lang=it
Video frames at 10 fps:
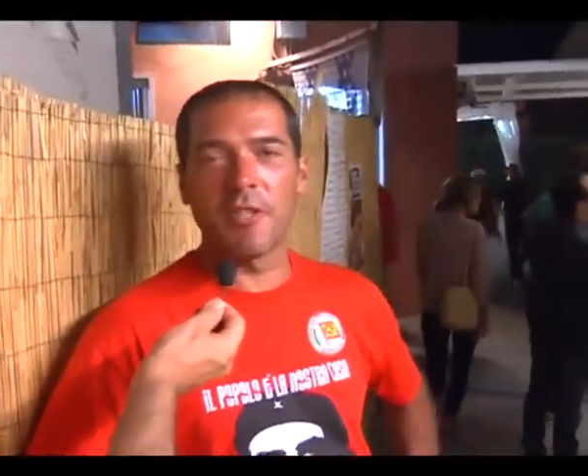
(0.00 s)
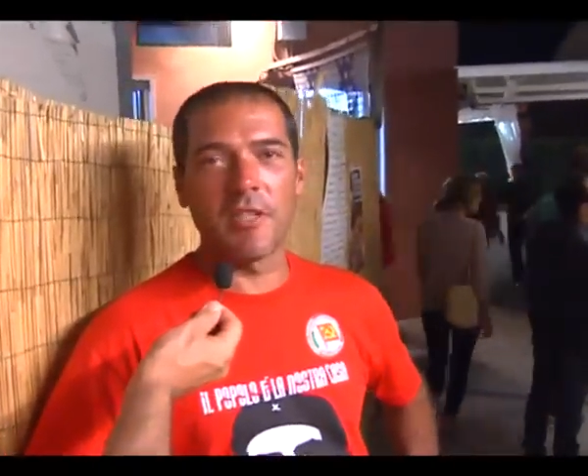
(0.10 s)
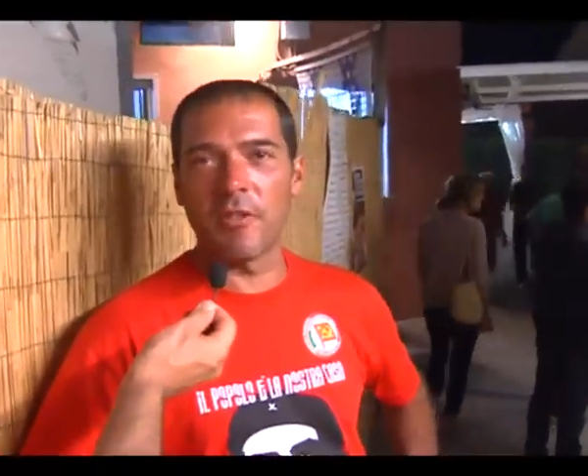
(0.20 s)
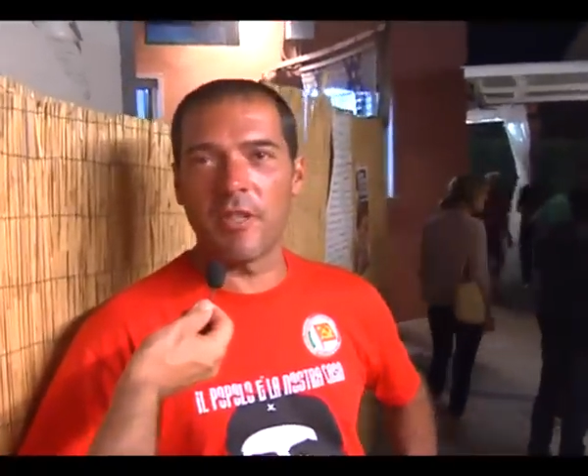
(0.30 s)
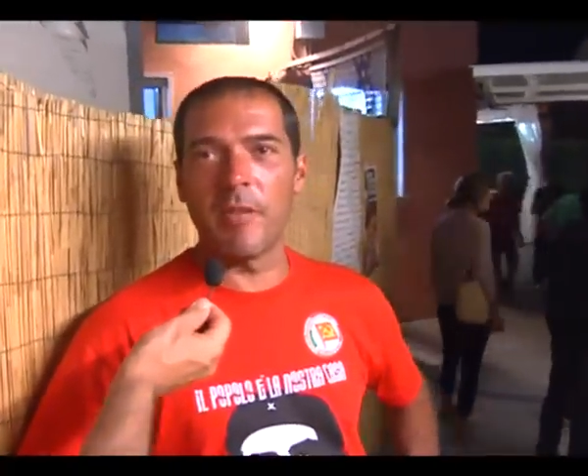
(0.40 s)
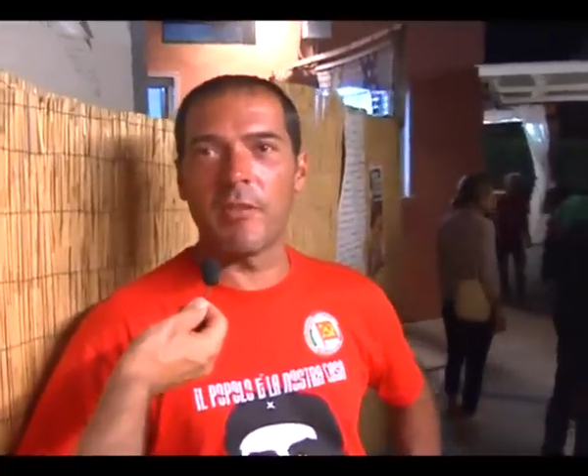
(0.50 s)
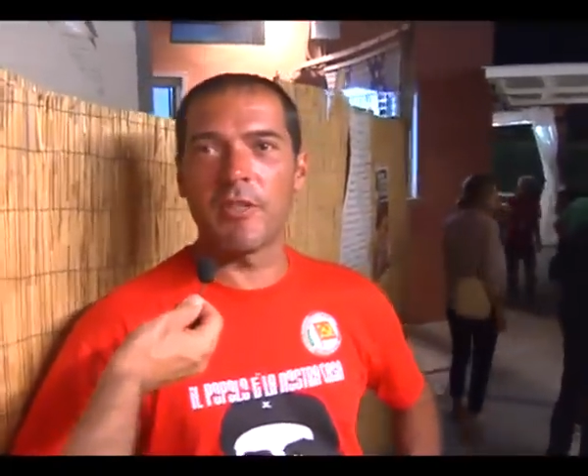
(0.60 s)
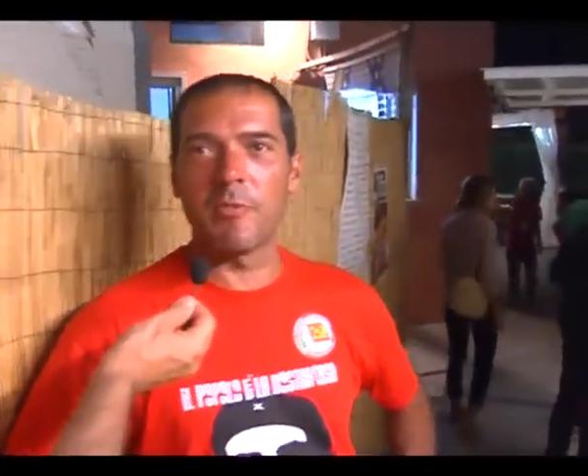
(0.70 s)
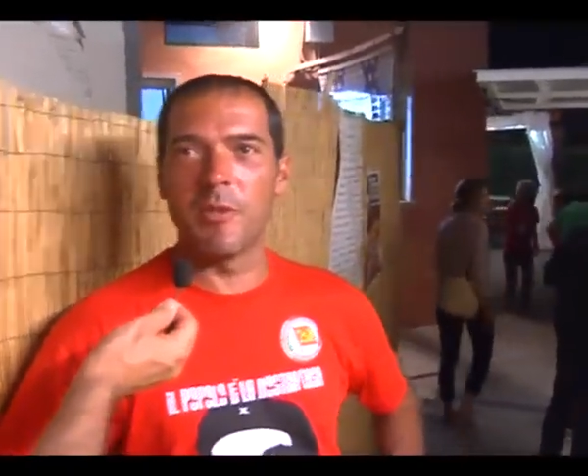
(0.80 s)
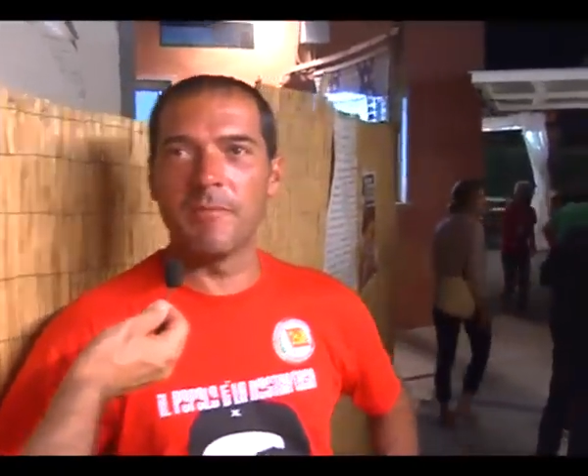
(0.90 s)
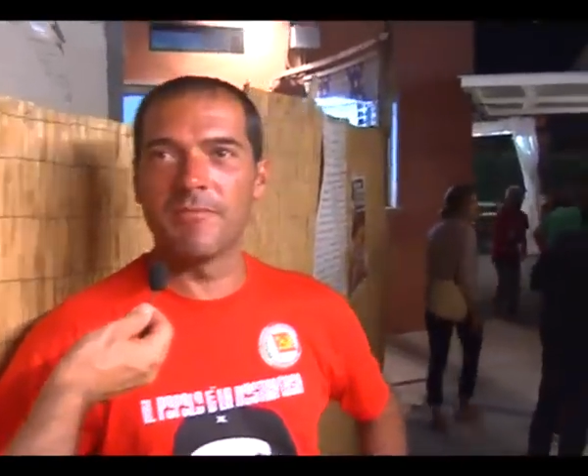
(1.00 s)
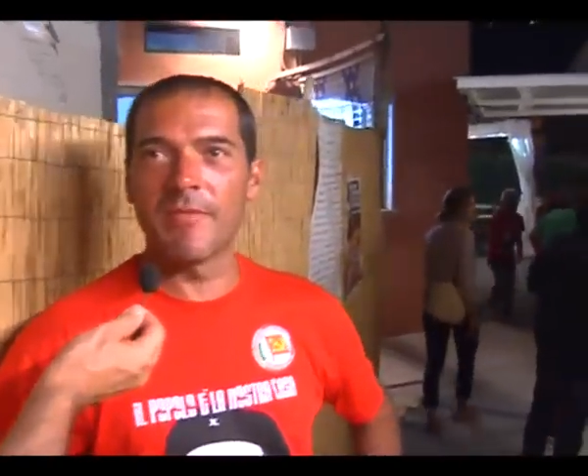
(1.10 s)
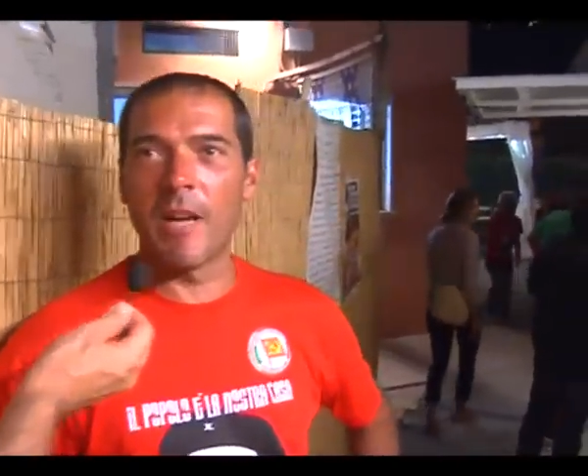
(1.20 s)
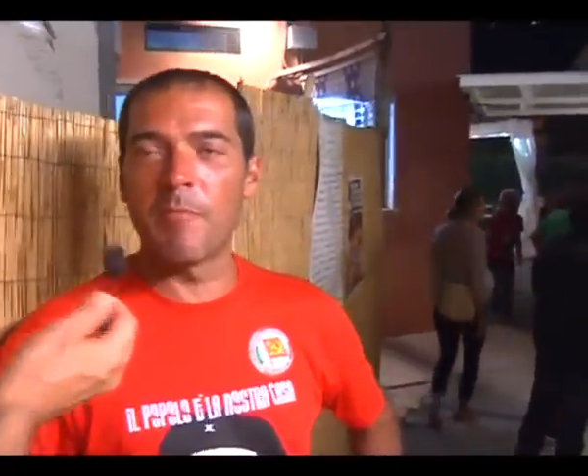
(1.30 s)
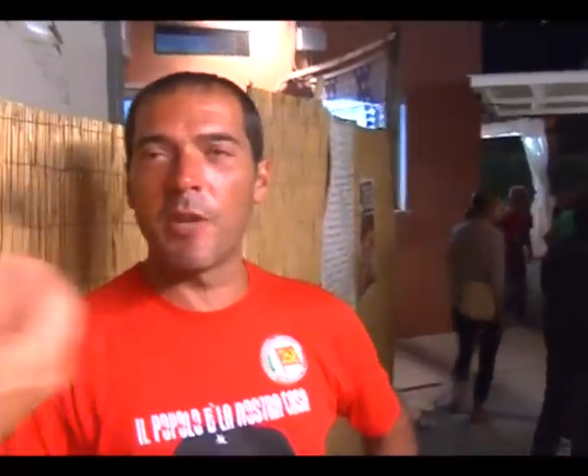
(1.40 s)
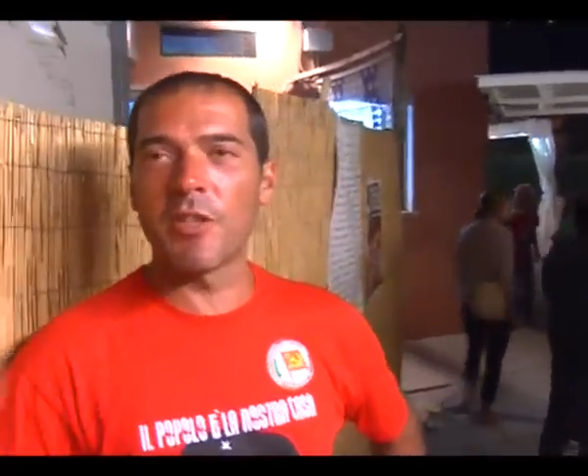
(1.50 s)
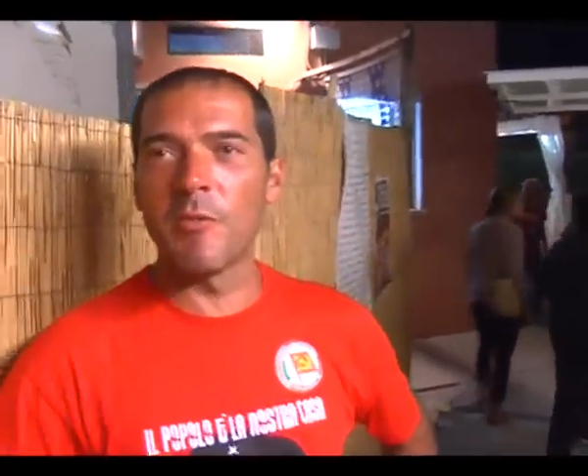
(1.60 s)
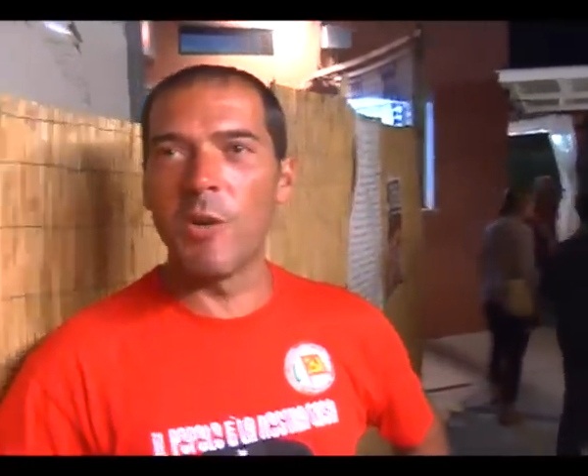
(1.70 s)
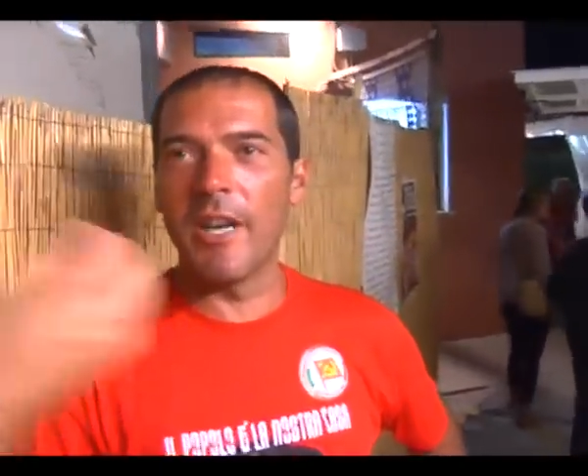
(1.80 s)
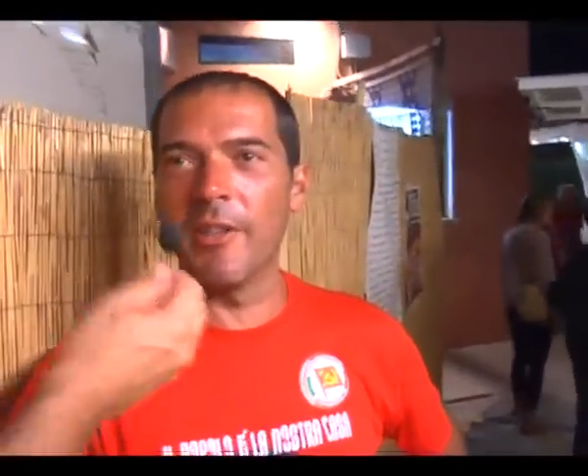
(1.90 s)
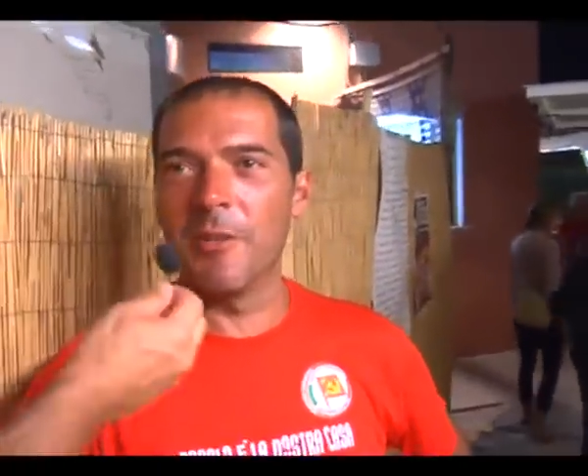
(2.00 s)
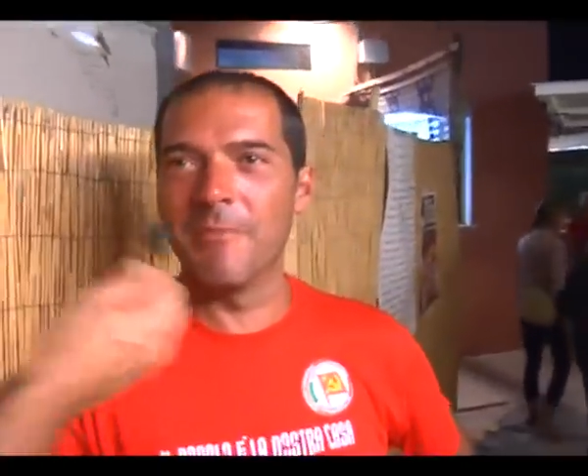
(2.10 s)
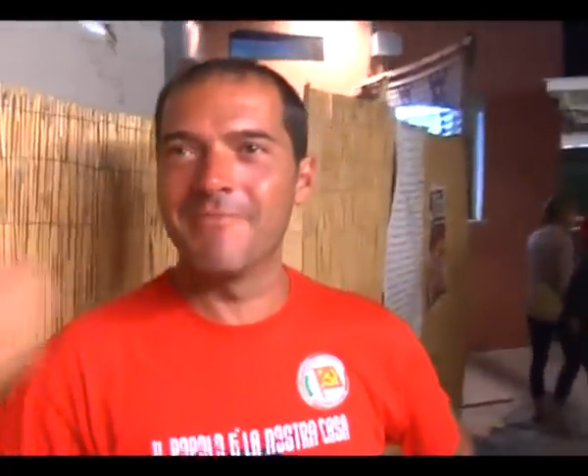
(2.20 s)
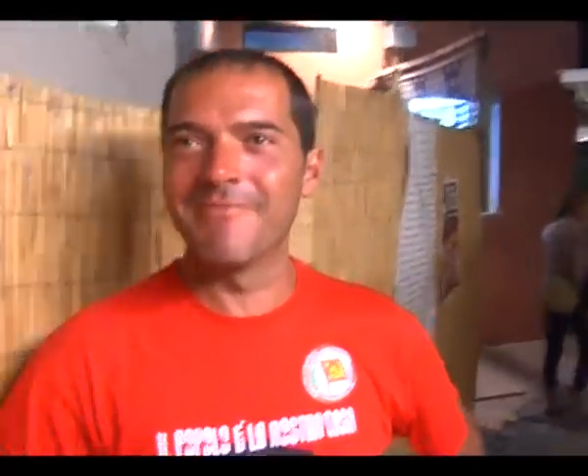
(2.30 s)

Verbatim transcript: stesso dinamismo. Al prossimo anno.